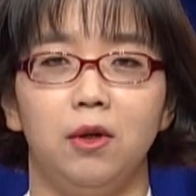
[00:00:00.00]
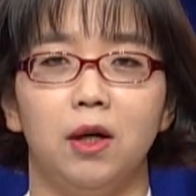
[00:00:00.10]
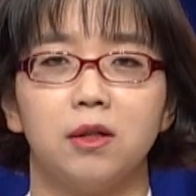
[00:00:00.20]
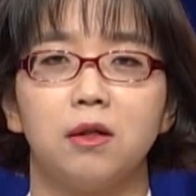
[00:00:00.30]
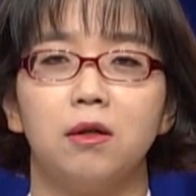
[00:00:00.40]

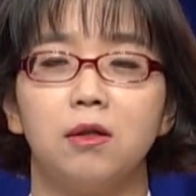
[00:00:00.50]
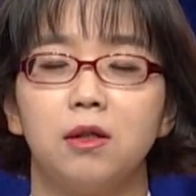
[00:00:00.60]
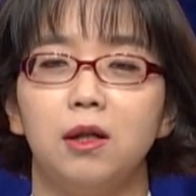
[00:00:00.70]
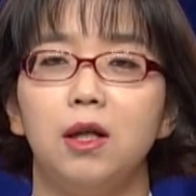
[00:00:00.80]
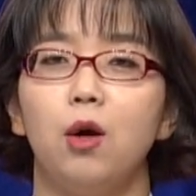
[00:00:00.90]
그래서
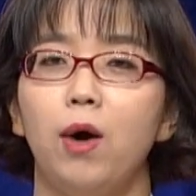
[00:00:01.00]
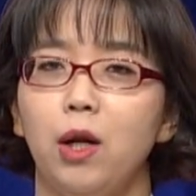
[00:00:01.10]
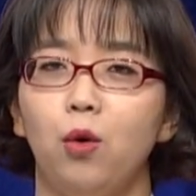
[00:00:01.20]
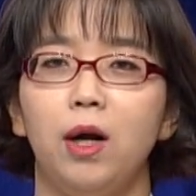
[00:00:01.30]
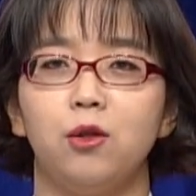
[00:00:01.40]
그것을
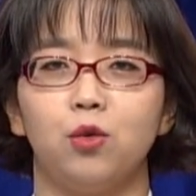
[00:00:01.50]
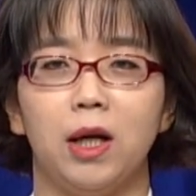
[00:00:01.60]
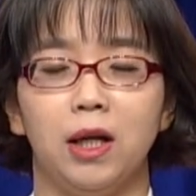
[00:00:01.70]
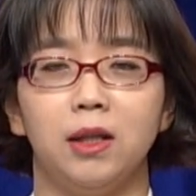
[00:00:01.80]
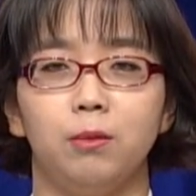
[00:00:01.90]
활용할 줄
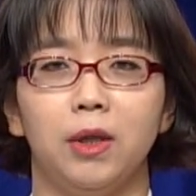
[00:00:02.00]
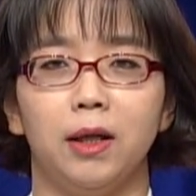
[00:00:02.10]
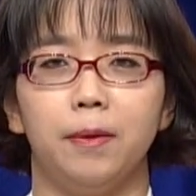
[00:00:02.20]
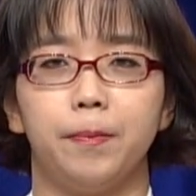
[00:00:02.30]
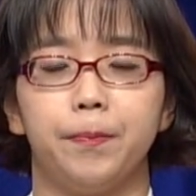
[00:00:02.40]
알아야
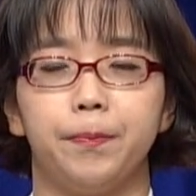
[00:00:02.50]
됩니다.